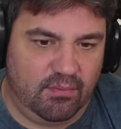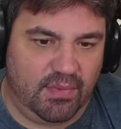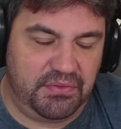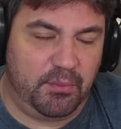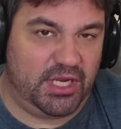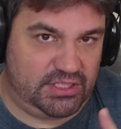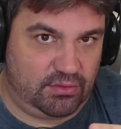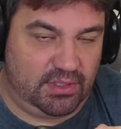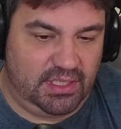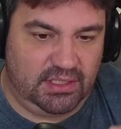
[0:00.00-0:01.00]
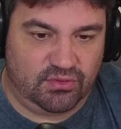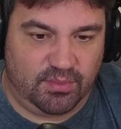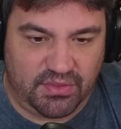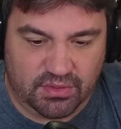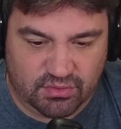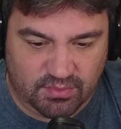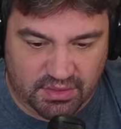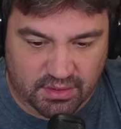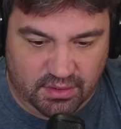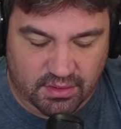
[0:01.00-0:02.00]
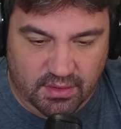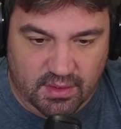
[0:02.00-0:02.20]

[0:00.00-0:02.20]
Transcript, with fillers: Un mazo molesto, ¿eh? Su mazo es un mazo